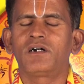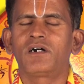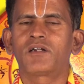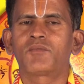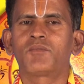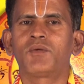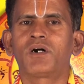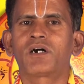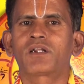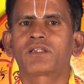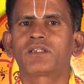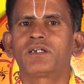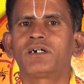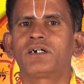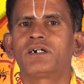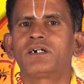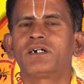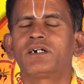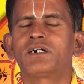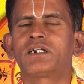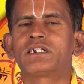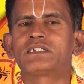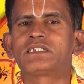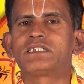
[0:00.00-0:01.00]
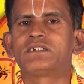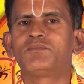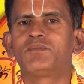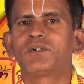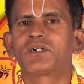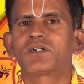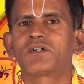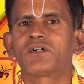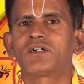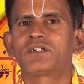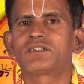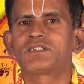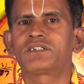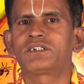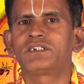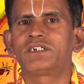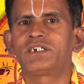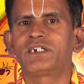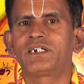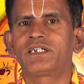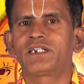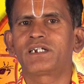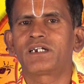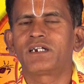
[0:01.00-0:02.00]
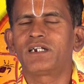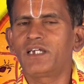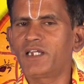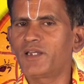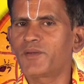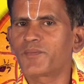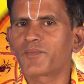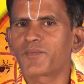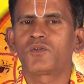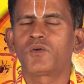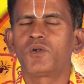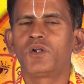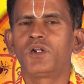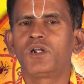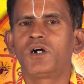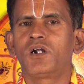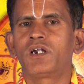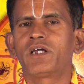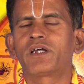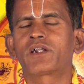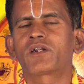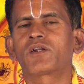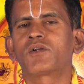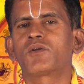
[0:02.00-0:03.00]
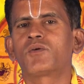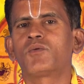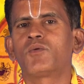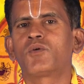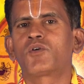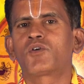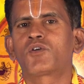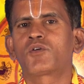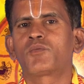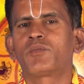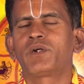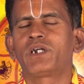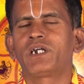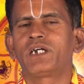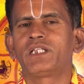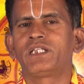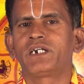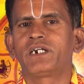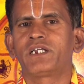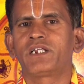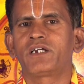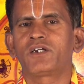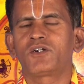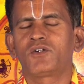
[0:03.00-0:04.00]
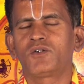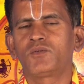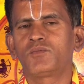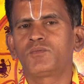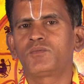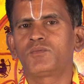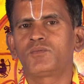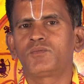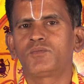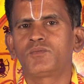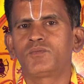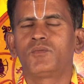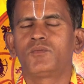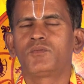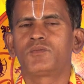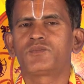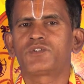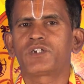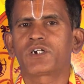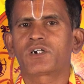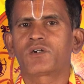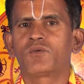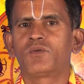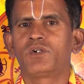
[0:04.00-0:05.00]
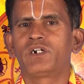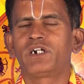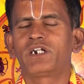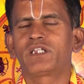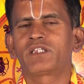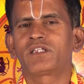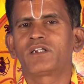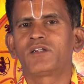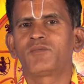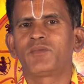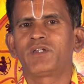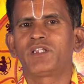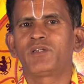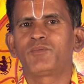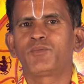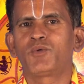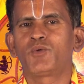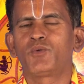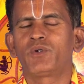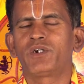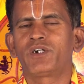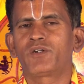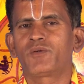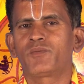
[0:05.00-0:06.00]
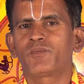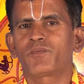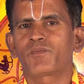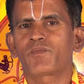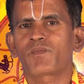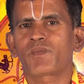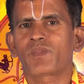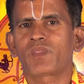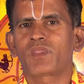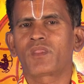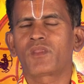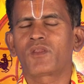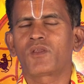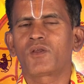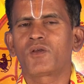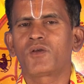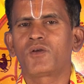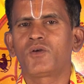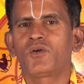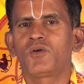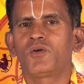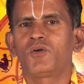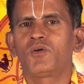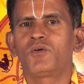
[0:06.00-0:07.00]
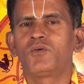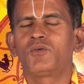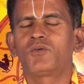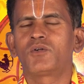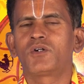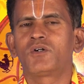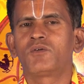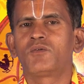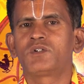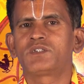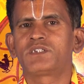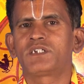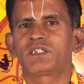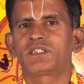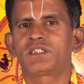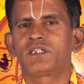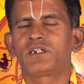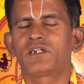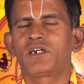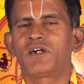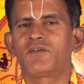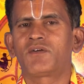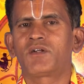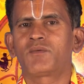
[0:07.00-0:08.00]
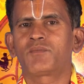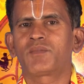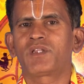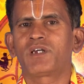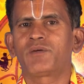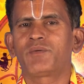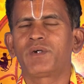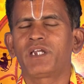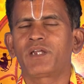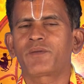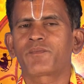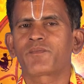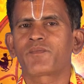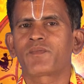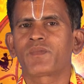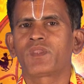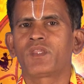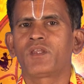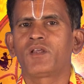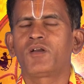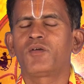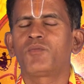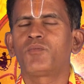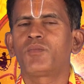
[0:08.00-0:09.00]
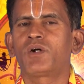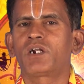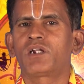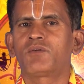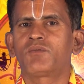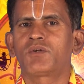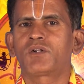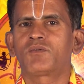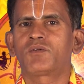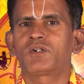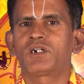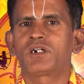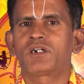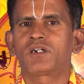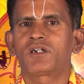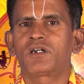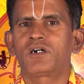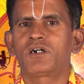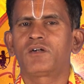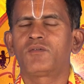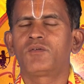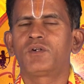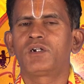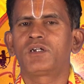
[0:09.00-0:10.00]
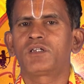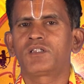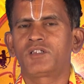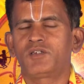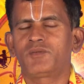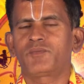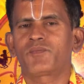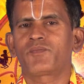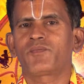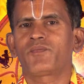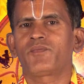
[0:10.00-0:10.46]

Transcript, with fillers: அன்பார்ந்த ரிசிபராசினியர்களே தொழிலாளர் ஒற்றுமை அதிகரிக்கும் சக ஊழியத்தில் மதிப்பு உயரும் உணவு விஷயத்தில் கவனம் தேவை பணபரவு நன்றாக உள்ளது